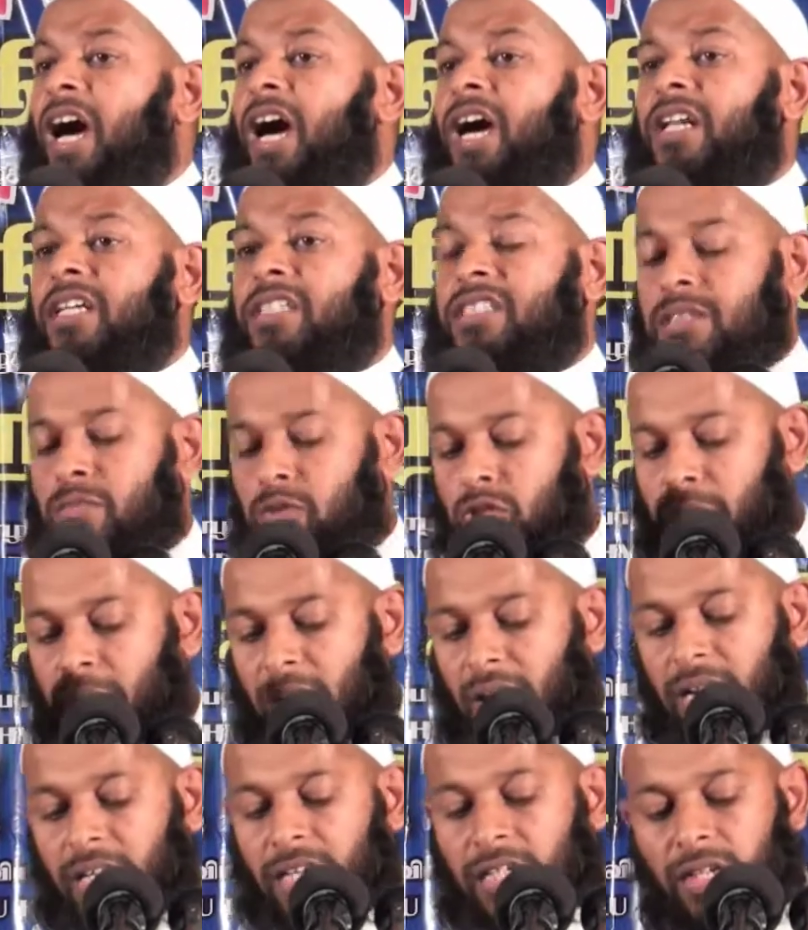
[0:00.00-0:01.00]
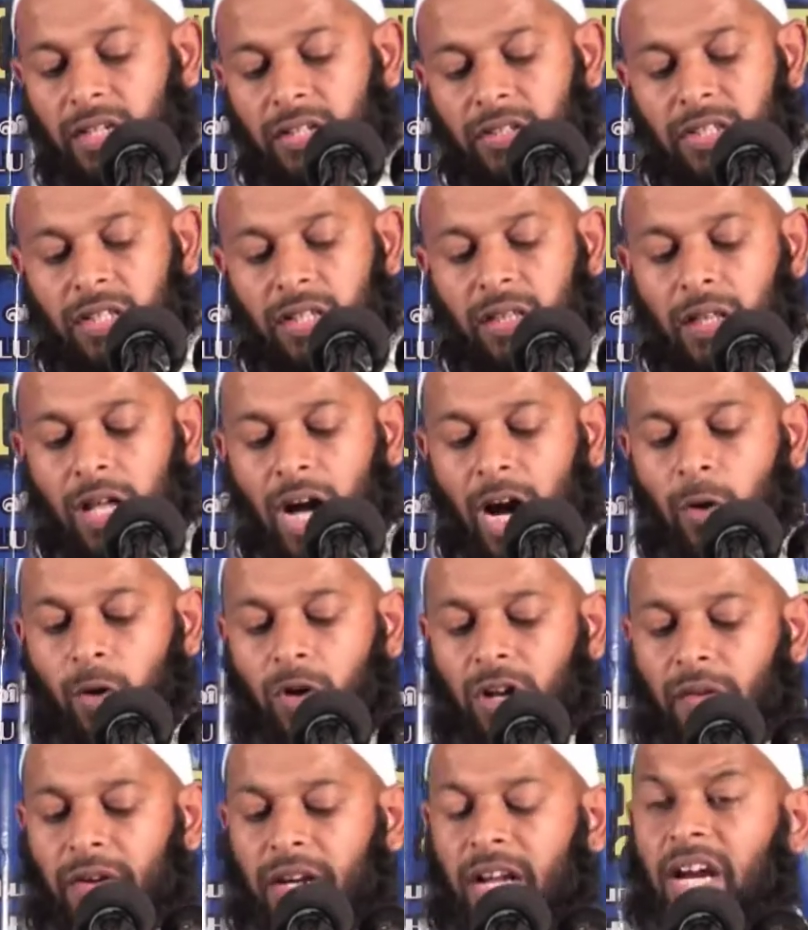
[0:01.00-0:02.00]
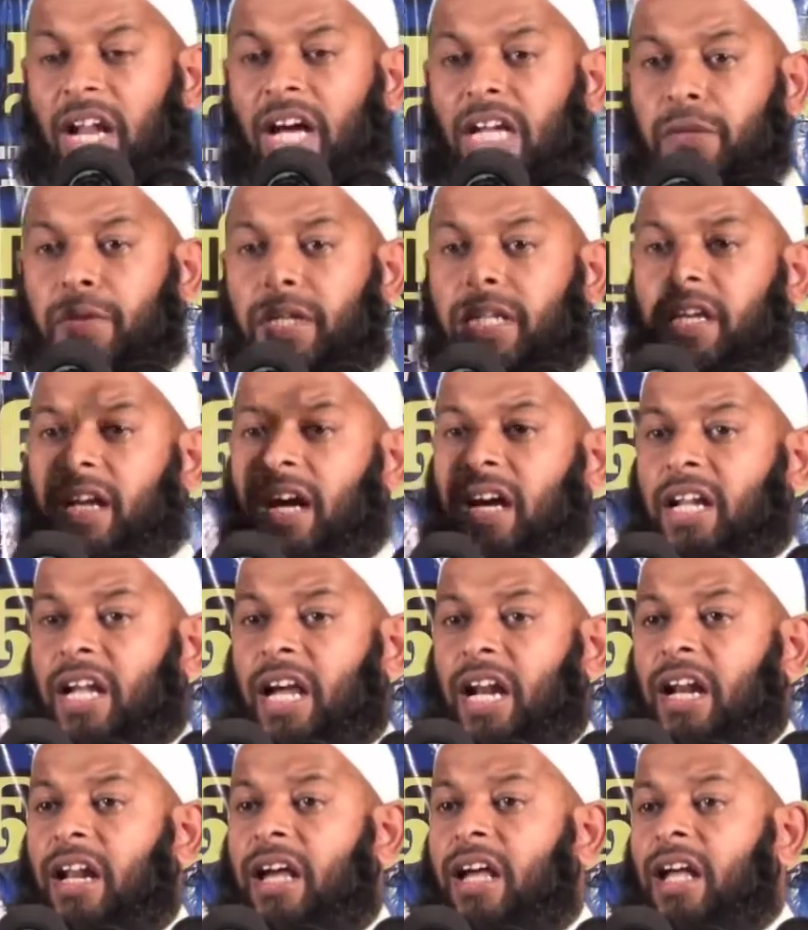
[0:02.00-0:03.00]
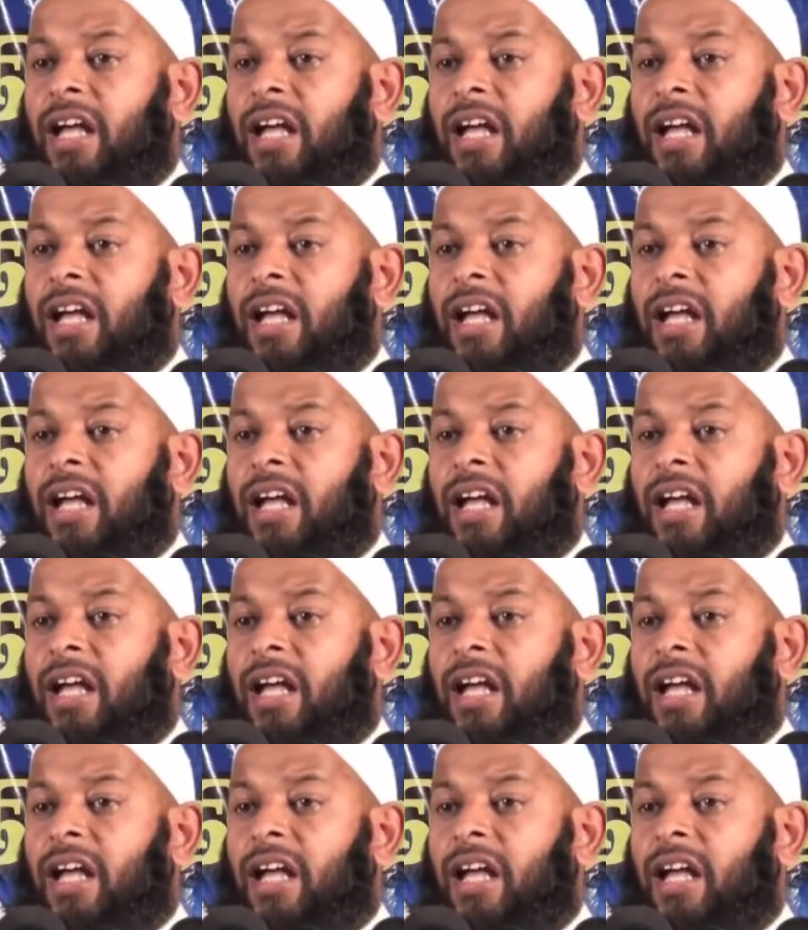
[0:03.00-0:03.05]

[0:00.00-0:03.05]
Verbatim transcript: அனசிபுன் மாலிக் ரதியுல்லாஹன் அவர்கள் அறிவிக்கிறார்கள்